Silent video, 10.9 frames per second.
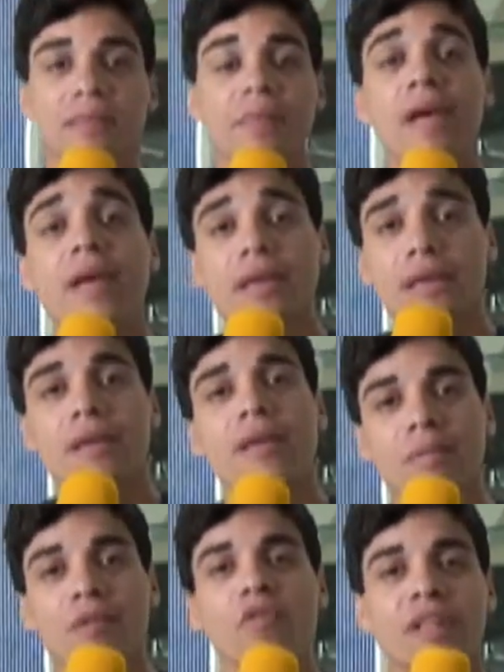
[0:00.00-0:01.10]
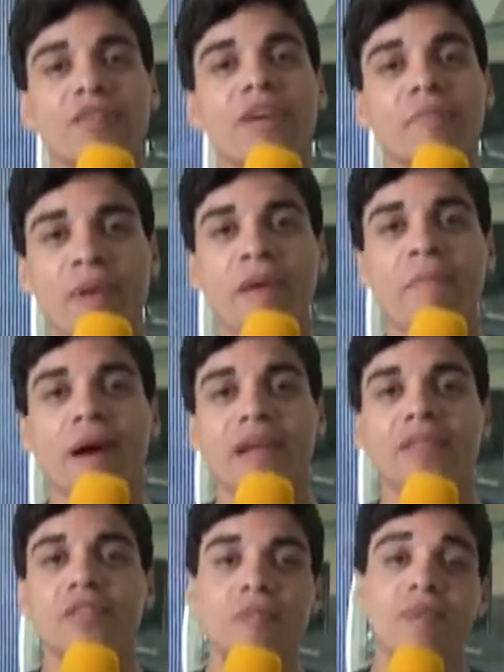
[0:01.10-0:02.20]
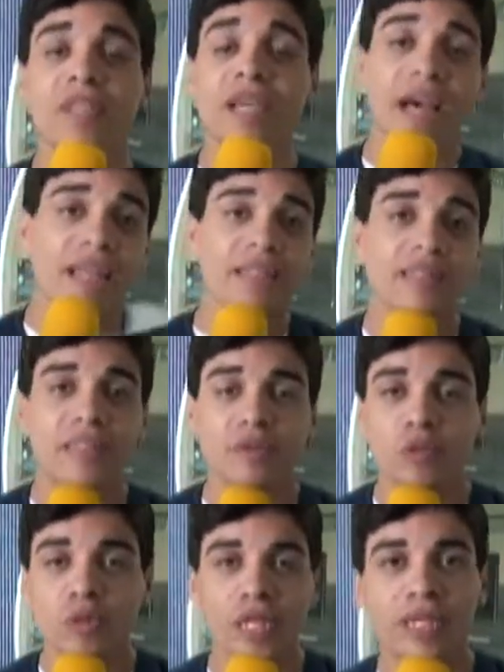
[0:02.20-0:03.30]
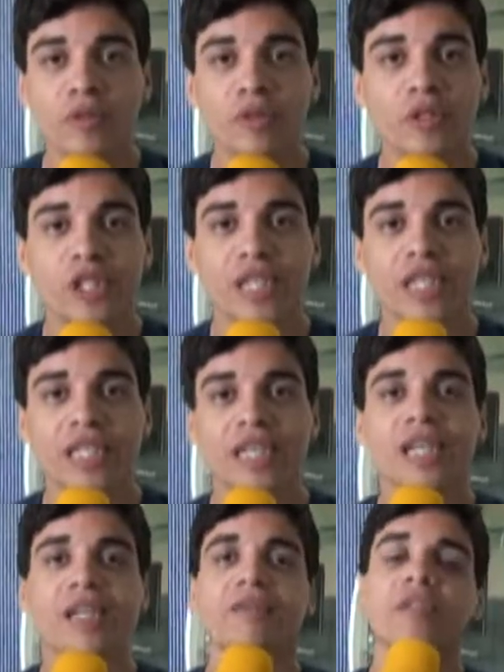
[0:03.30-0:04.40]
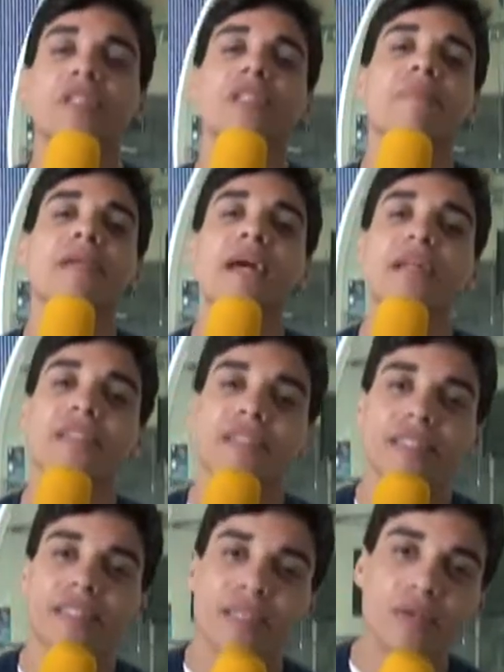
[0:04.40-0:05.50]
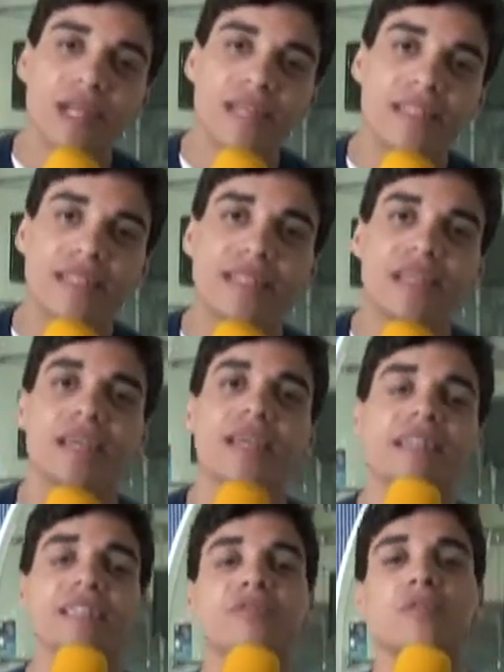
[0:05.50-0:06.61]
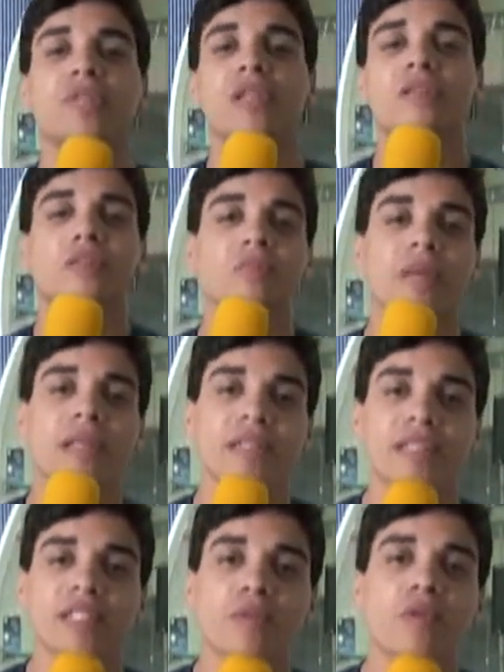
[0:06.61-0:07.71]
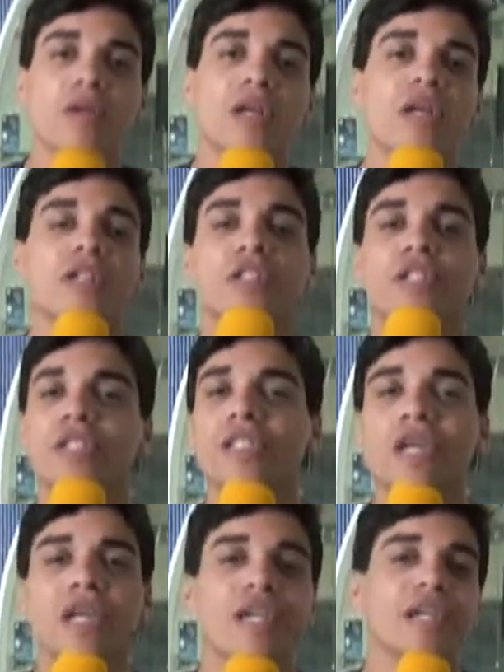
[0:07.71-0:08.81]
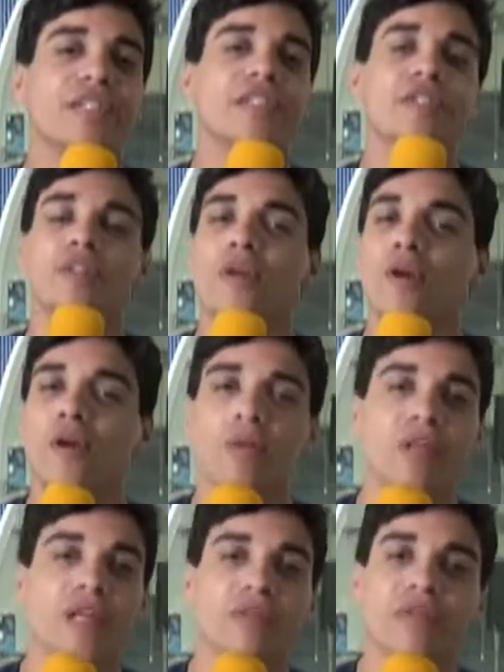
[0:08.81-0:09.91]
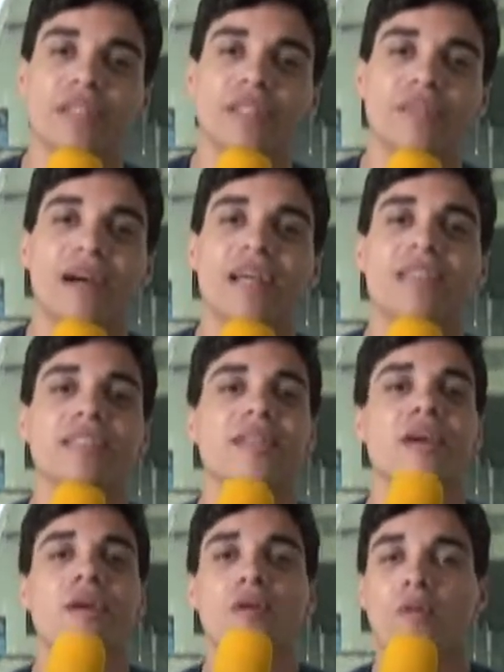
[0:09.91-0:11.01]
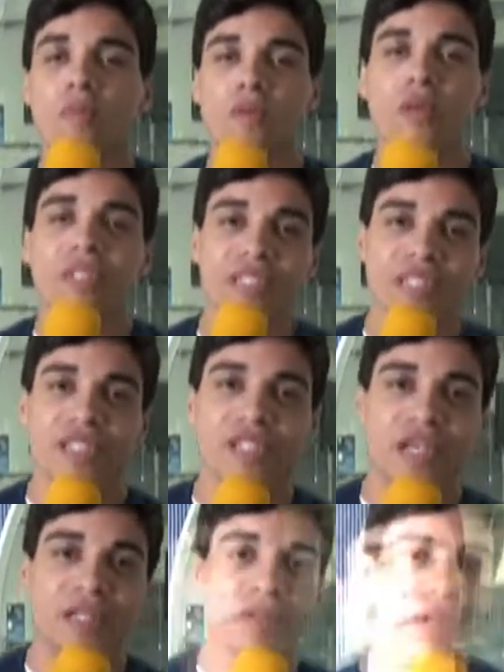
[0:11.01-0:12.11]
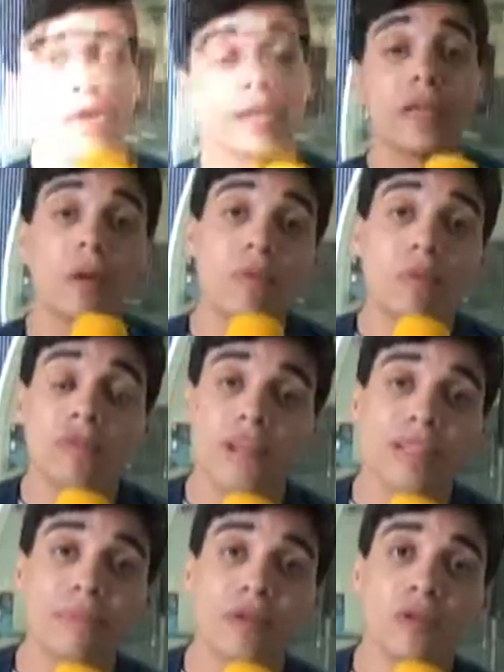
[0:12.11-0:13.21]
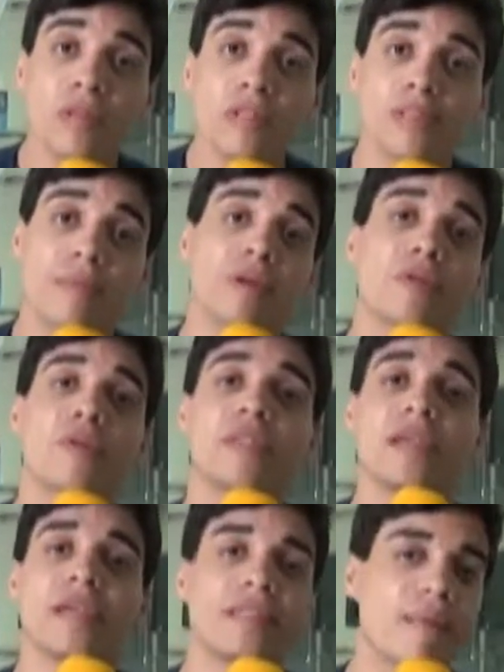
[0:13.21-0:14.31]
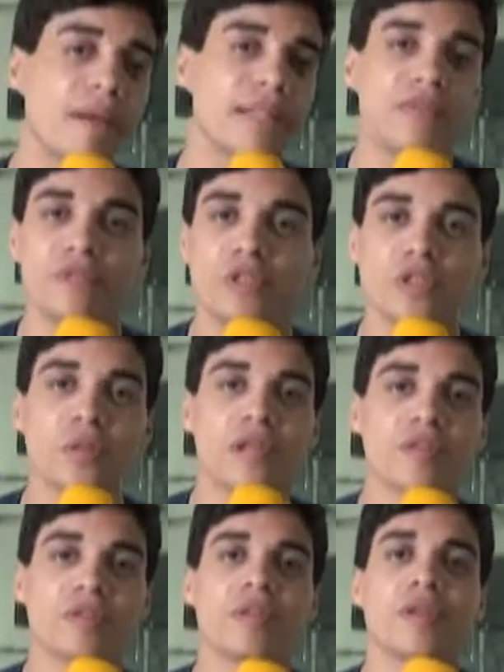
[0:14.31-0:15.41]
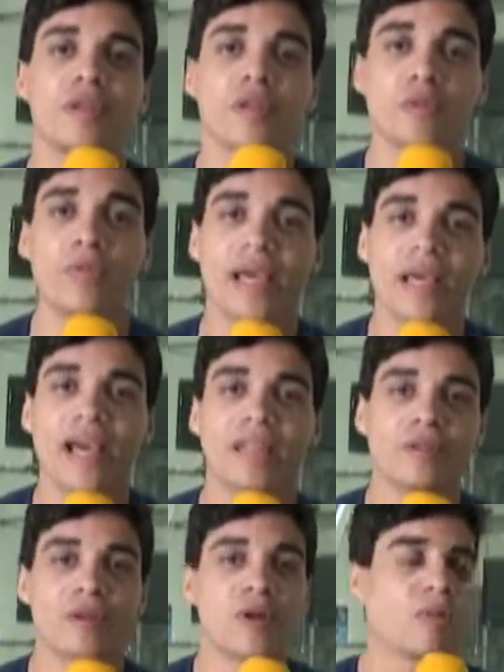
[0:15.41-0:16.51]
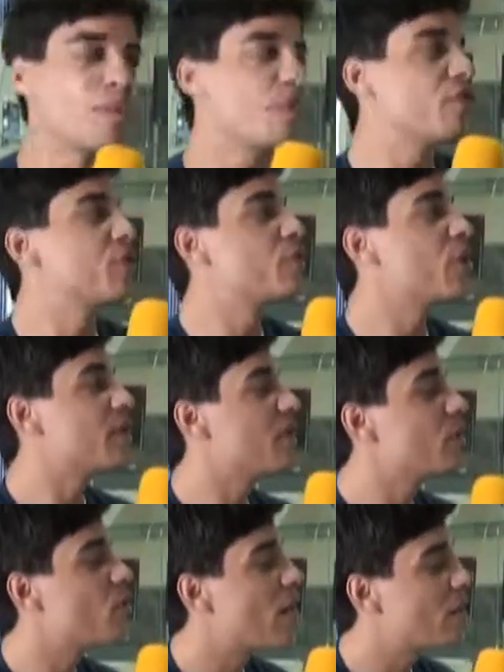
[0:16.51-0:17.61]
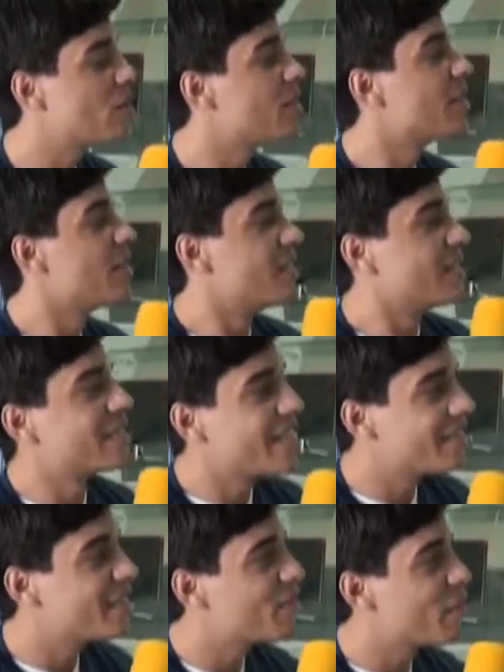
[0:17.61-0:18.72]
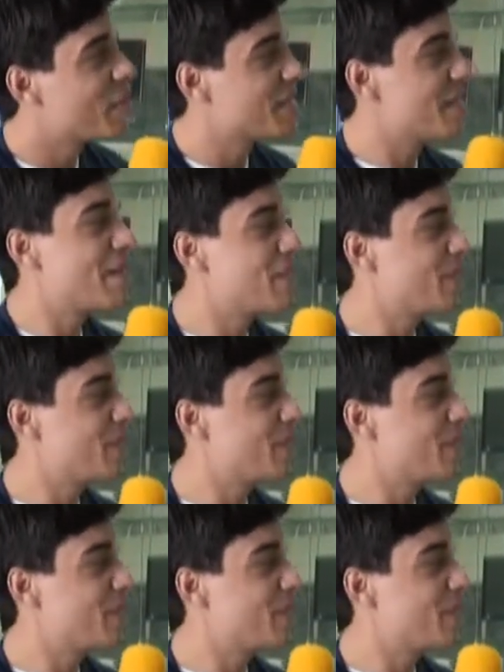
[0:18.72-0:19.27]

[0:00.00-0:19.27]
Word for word: para ir para o Verdes Vale Praia Parque. Isso mesmo, você garante sua tecnologia aqui, você também garante seu lazer, desfrutando de um belíssimo dia de sol lá no Verdes Vales, como desejado. E agora vamos falar da Microlins. A Microlins aí que está mais de 21 anos no mercado. O professor aqui, Eduardo, ele que veio representar a